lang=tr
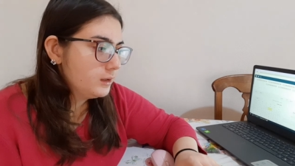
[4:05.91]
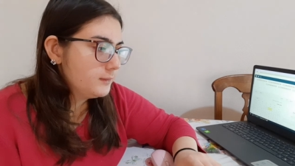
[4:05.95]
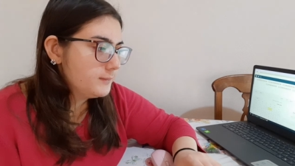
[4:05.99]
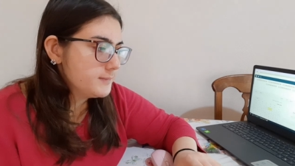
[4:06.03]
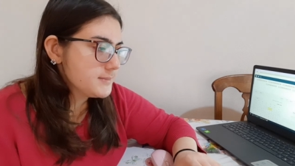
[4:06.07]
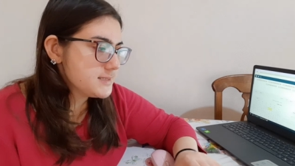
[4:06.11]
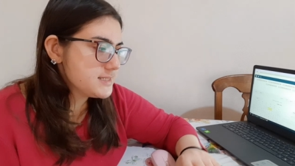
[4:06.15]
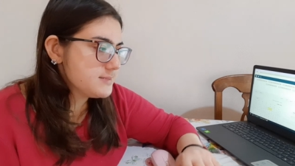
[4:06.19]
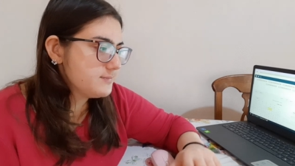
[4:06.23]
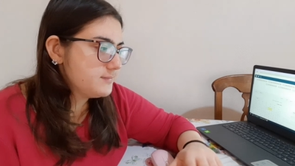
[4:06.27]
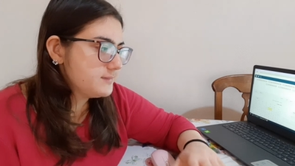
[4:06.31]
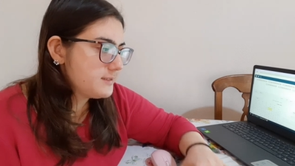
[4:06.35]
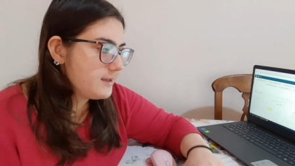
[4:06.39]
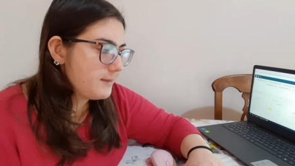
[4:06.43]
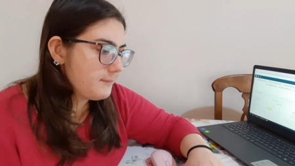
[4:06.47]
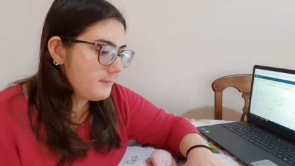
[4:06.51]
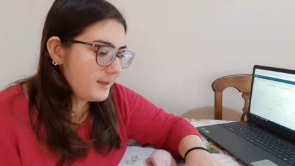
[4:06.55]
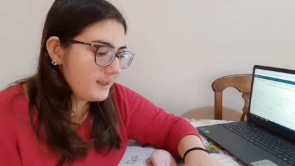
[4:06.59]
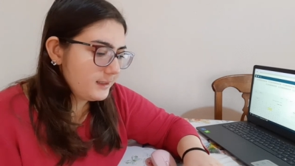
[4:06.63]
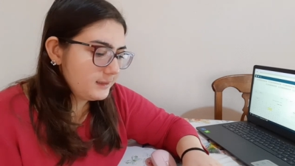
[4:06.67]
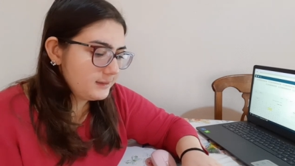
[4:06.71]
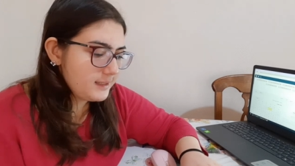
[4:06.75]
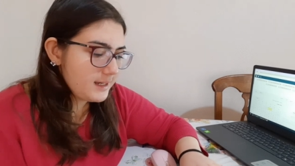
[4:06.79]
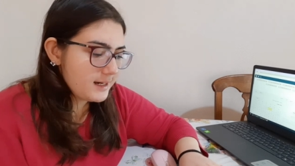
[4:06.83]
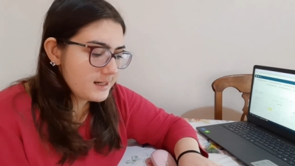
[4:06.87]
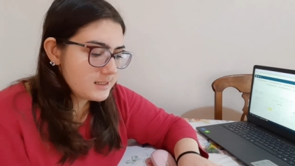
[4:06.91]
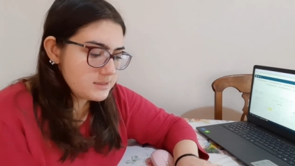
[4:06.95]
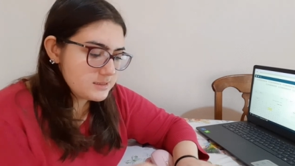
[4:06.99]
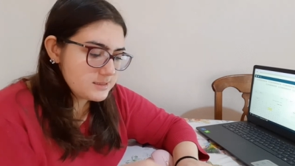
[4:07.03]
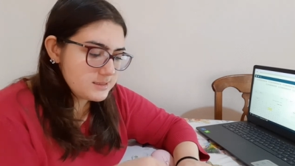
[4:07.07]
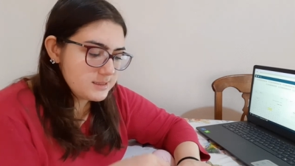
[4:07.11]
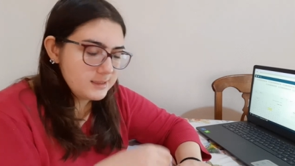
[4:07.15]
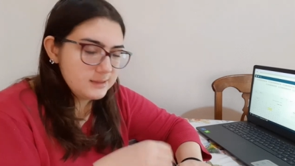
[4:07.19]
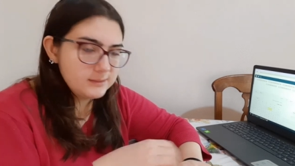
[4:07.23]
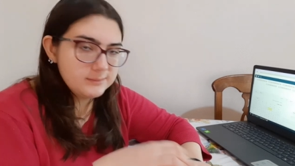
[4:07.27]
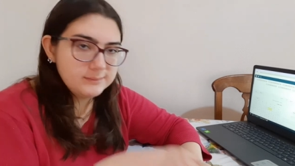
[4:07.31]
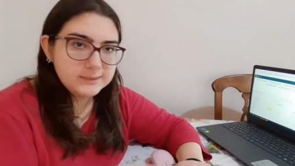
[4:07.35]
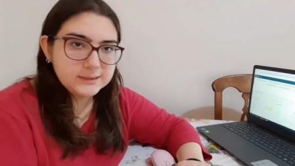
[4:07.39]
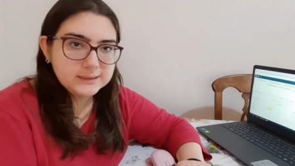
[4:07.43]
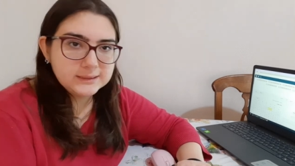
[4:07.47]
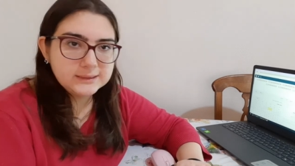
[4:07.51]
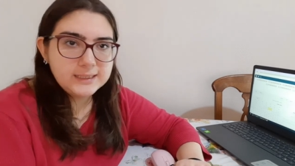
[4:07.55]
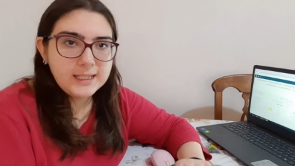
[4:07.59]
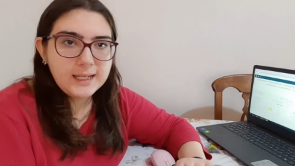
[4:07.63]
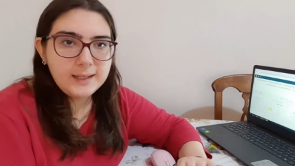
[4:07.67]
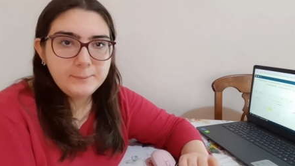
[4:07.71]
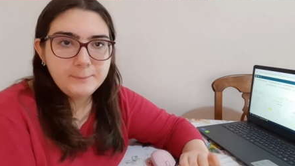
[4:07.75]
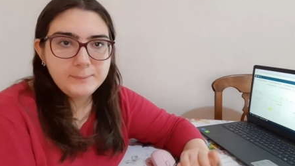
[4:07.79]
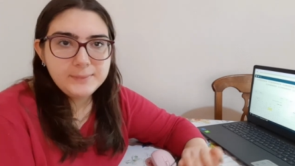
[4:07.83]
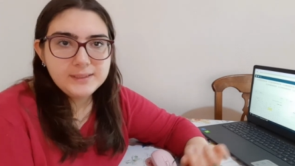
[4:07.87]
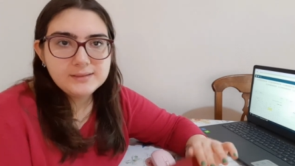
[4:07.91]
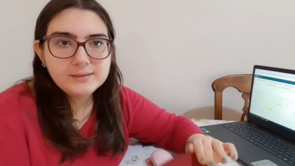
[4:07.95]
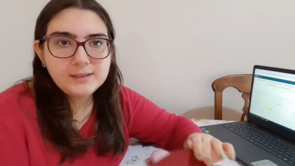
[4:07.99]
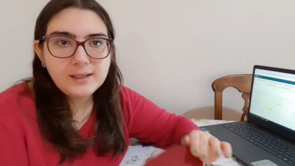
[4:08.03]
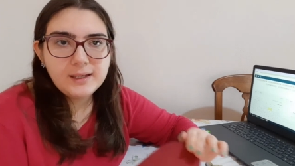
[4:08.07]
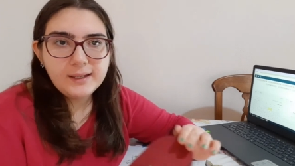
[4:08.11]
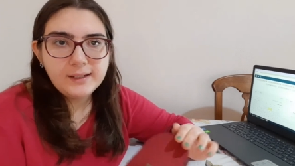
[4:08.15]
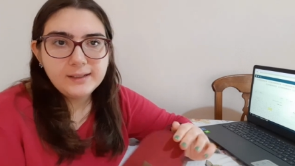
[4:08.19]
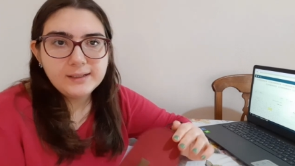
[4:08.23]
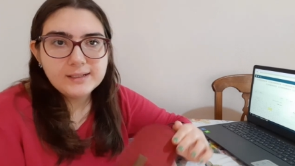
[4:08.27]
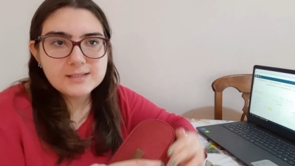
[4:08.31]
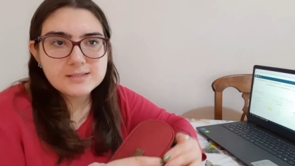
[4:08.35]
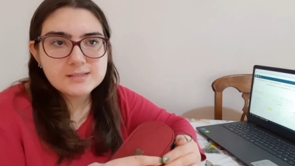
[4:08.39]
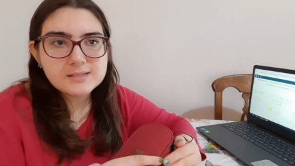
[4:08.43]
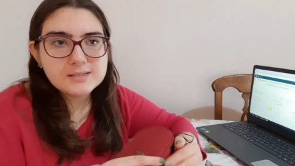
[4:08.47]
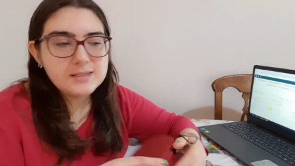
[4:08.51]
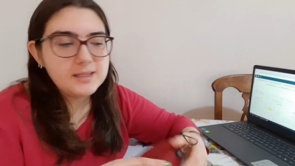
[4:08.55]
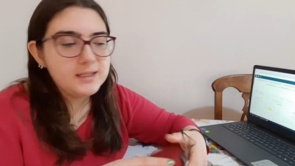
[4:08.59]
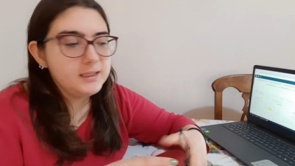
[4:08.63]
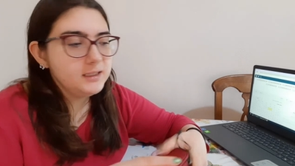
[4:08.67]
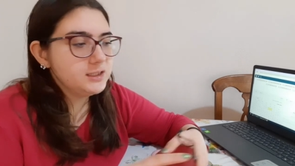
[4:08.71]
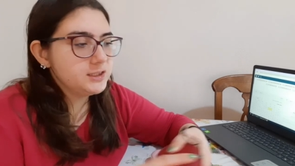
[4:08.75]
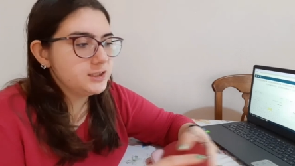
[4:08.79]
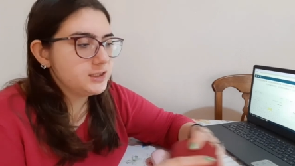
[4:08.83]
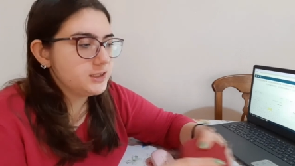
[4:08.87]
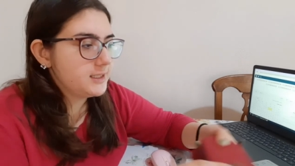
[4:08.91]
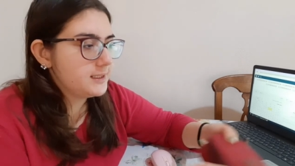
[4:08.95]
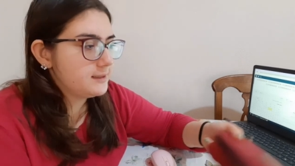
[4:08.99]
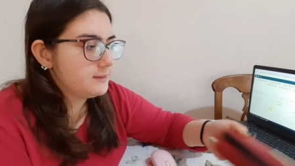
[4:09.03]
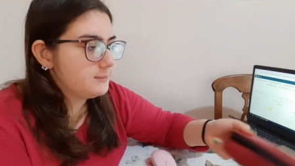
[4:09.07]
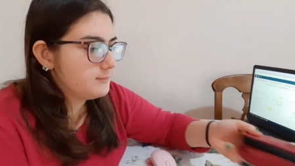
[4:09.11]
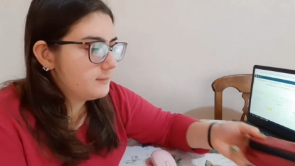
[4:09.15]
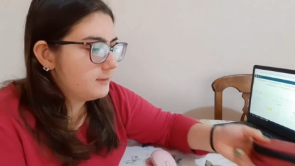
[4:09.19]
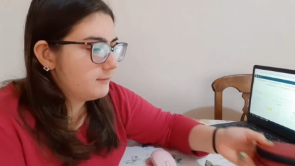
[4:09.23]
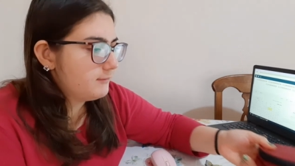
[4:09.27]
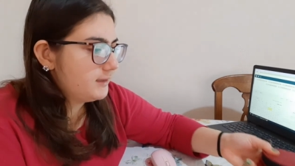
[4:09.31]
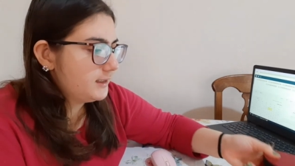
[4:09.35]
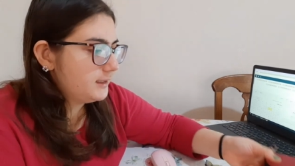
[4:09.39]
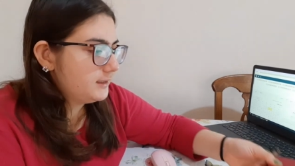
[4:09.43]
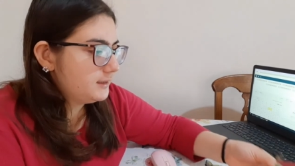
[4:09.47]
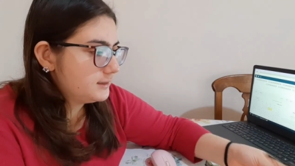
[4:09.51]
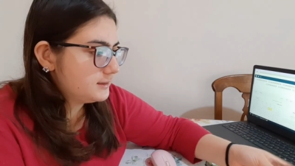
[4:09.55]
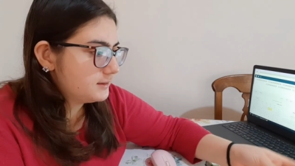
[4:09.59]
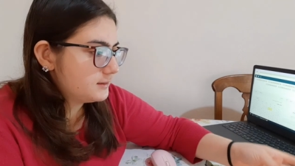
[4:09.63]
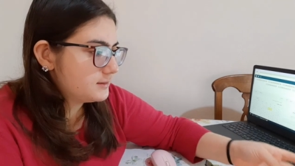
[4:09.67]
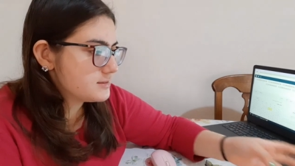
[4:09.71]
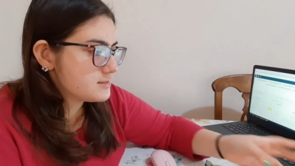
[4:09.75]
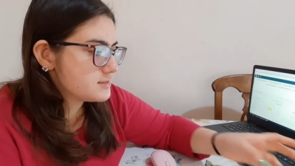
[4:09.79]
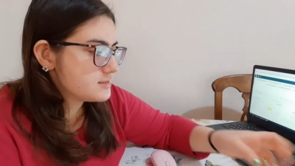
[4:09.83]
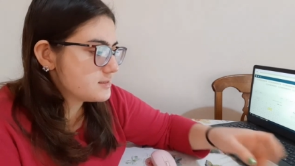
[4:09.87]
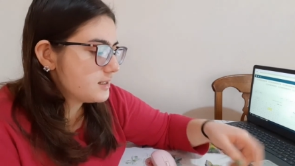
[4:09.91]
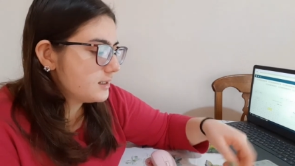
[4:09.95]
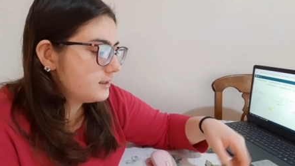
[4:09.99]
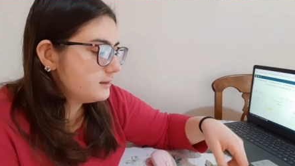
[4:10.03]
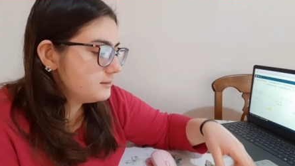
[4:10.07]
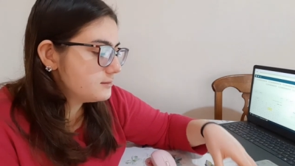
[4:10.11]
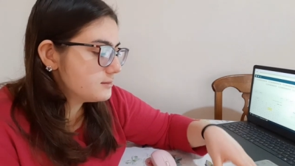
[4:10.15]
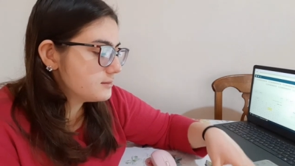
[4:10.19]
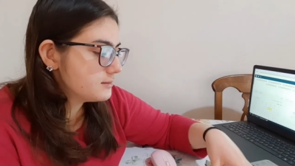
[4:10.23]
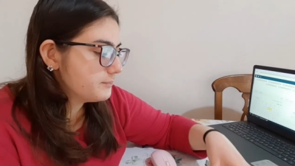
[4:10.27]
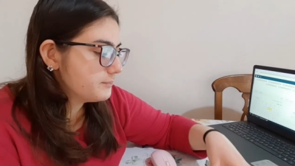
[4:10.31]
Bizim temel derslerimizden bir tanesi de işletme ve iktisat.